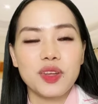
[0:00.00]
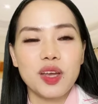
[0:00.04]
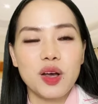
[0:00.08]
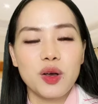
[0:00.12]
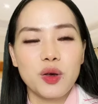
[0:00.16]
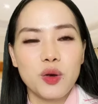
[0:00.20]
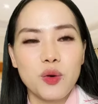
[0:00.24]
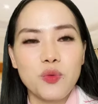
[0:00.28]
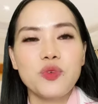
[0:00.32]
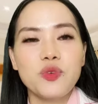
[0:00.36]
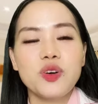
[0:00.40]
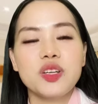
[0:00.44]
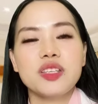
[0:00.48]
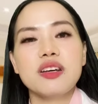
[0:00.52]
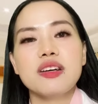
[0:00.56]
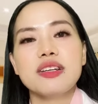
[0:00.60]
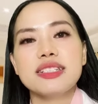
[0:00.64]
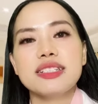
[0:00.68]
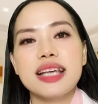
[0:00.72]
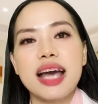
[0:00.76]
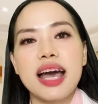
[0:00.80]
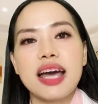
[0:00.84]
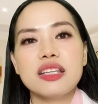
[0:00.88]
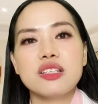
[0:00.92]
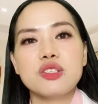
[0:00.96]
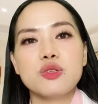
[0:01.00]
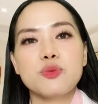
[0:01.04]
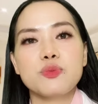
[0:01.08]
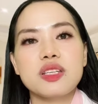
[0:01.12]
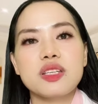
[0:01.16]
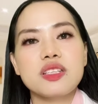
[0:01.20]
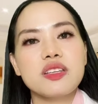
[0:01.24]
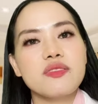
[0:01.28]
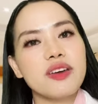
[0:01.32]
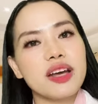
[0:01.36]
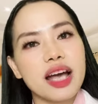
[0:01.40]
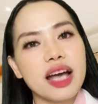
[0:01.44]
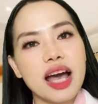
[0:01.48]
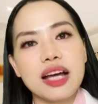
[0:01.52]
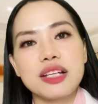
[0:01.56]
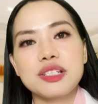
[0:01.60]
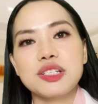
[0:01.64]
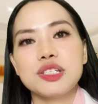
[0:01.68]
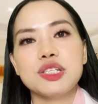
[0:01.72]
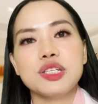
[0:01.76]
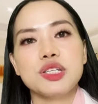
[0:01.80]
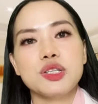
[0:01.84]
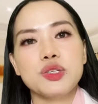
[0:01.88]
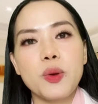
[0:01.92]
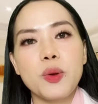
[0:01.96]
Cùng với thời gian chúng ta sẽ phải càng
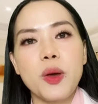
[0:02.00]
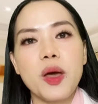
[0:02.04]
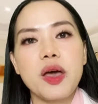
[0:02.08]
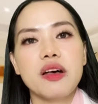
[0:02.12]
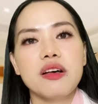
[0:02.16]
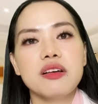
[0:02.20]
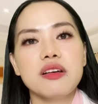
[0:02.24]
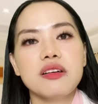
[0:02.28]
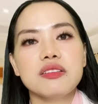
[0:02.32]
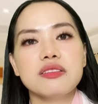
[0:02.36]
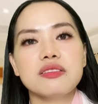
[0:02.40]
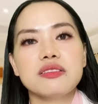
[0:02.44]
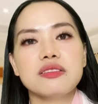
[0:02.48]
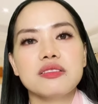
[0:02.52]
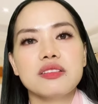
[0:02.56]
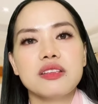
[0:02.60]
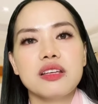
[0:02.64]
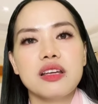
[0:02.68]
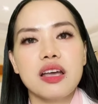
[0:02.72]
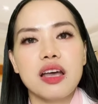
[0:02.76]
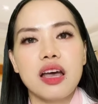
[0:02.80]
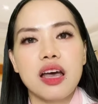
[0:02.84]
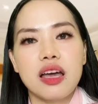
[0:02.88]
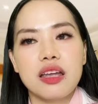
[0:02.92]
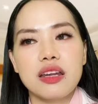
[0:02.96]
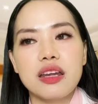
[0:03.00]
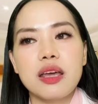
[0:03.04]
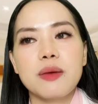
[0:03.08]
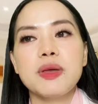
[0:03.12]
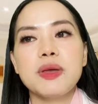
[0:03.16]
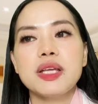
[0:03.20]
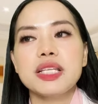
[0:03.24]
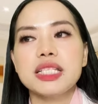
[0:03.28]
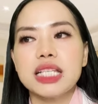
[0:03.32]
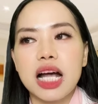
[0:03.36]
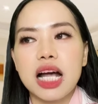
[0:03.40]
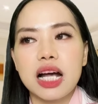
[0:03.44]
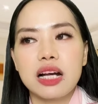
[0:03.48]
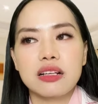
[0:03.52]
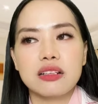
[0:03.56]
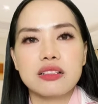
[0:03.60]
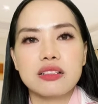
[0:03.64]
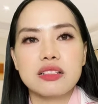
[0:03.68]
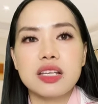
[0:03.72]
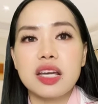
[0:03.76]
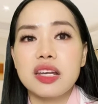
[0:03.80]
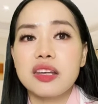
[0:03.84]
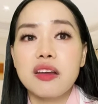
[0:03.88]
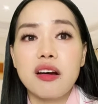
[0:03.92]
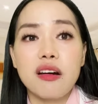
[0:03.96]
trí tuệ hơn để biết rằng
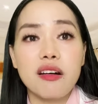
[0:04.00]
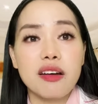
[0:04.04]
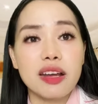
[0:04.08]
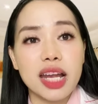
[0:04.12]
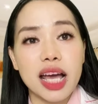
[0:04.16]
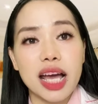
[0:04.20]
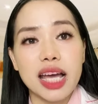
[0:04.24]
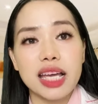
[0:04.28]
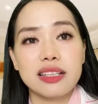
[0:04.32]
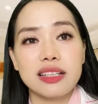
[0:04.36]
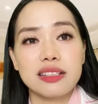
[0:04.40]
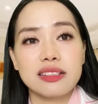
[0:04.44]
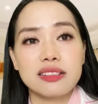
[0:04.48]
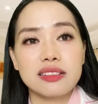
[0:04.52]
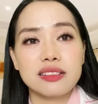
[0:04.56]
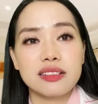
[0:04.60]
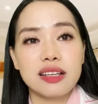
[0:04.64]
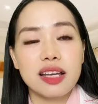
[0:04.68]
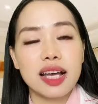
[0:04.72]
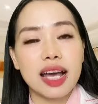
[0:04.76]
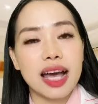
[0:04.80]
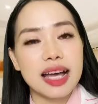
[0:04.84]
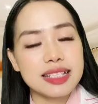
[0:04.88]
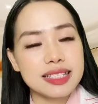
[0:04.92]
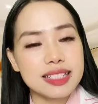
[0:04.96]
trên đời này cái